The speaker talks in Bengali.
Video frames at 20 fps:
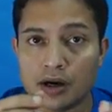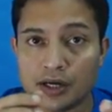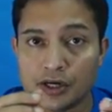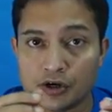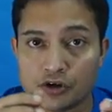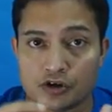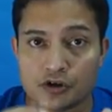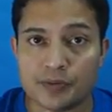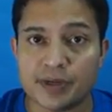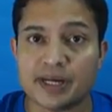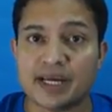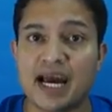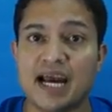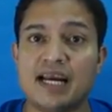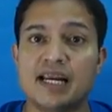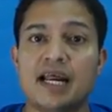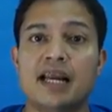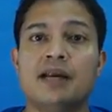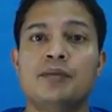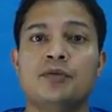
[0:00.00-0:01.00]
ইউটিউবের
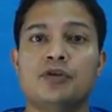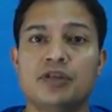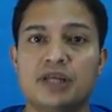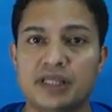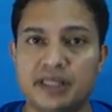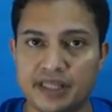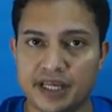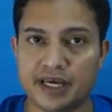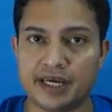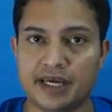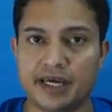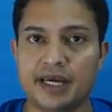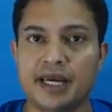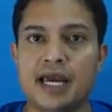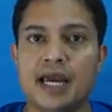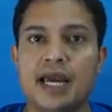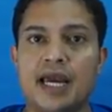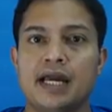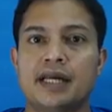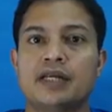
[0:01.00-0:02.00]
গাইডলাইনের মধ্যে থেকে
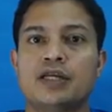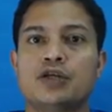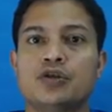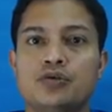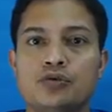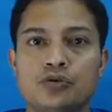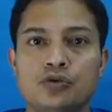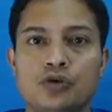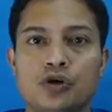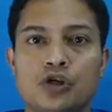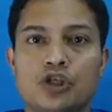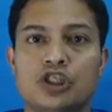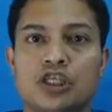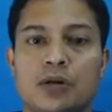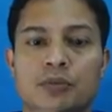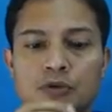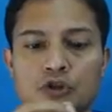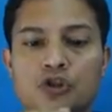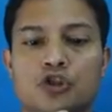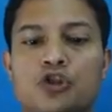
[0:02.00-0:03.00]
একটি সুন্দর
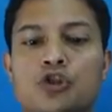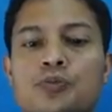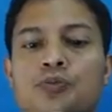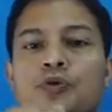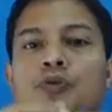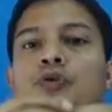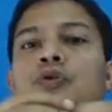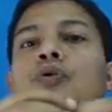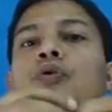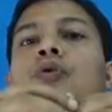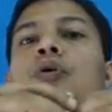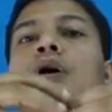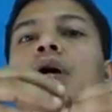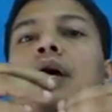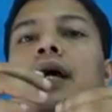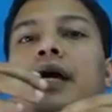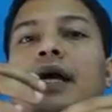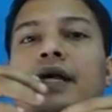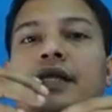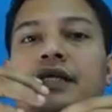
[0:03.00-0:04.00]
সামঞ্জস্যপূর্ণ
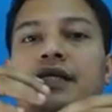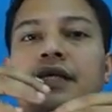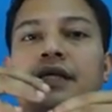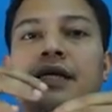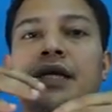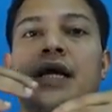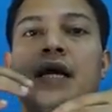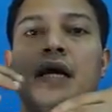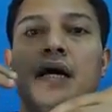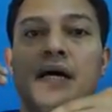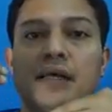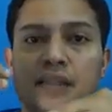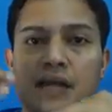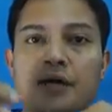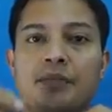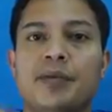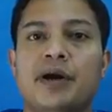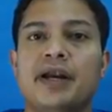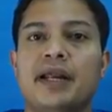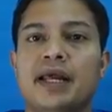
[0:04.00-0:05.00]
একটি
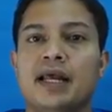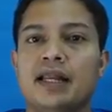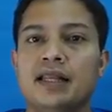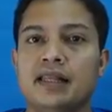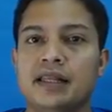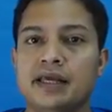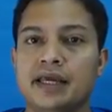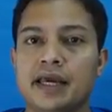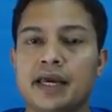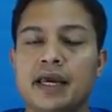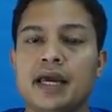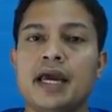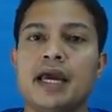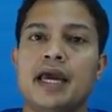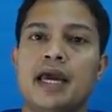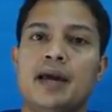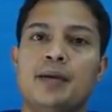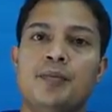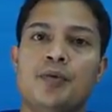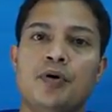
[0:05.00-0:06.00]
থাম্বার নেইল দিয়ে
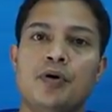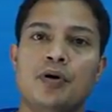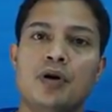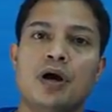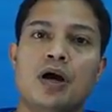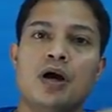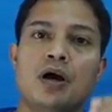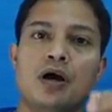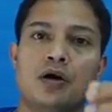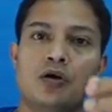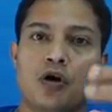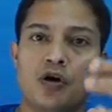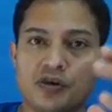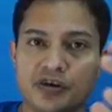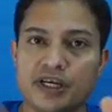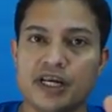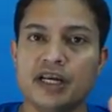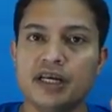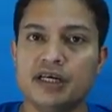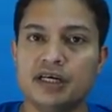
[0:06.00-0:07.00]
এবং
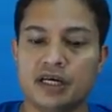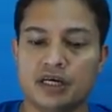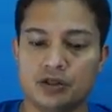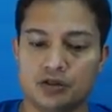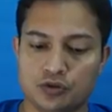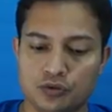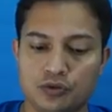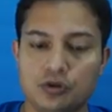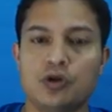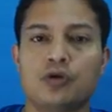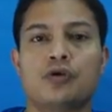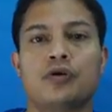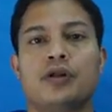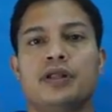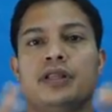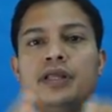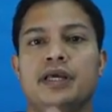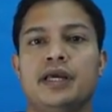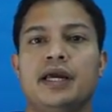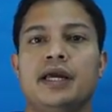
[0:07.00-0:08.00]
কন্টেন্টটা সুন্দর করে
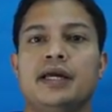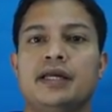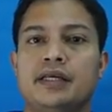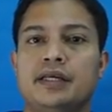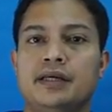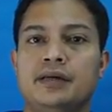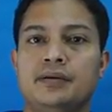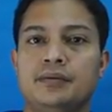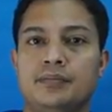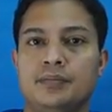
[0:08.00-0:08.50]
দিয়ে একটি